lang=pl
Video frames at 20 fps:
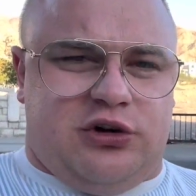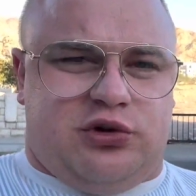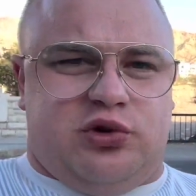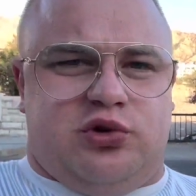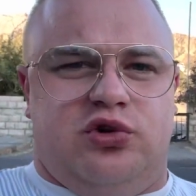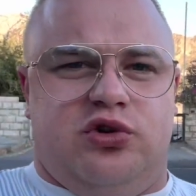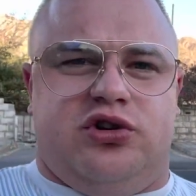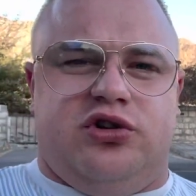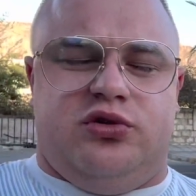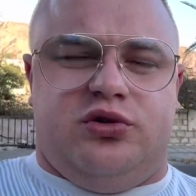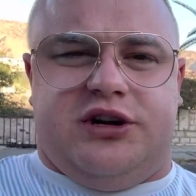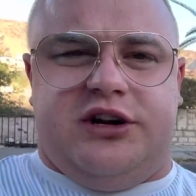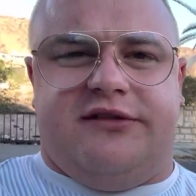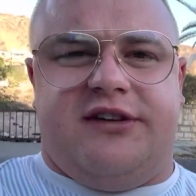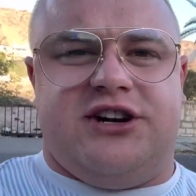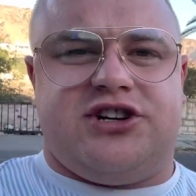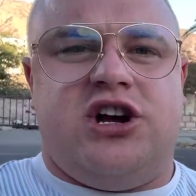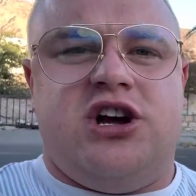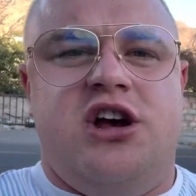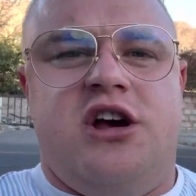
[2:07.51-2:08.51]
którą
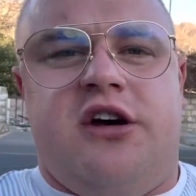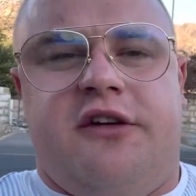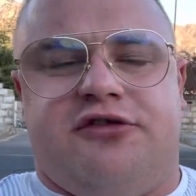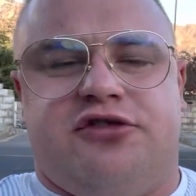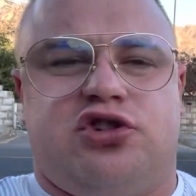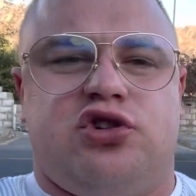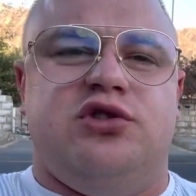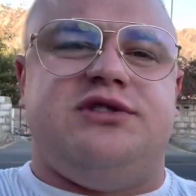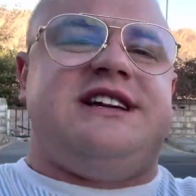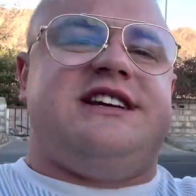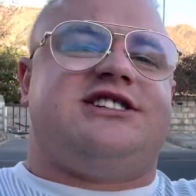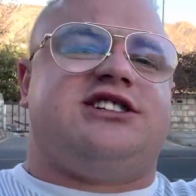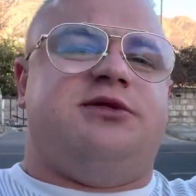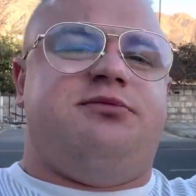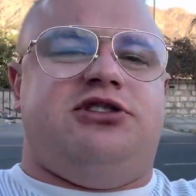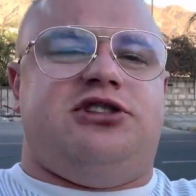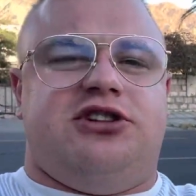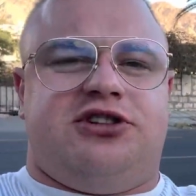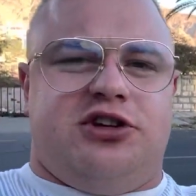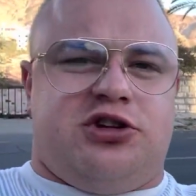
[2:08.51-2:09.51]
ugrywasz, wrzucasz
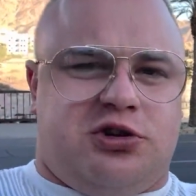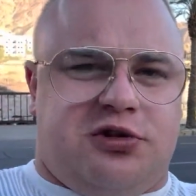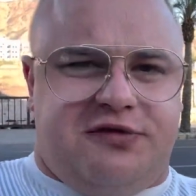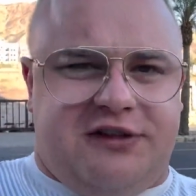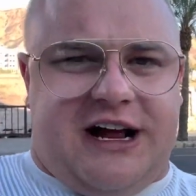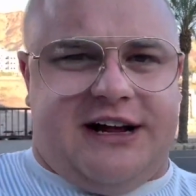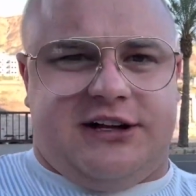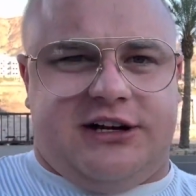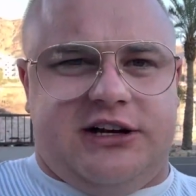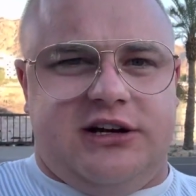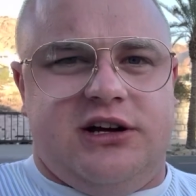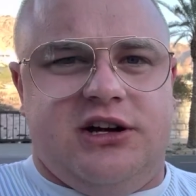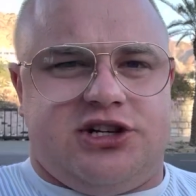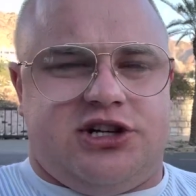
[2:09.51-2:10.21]
sobie do tej szufladki.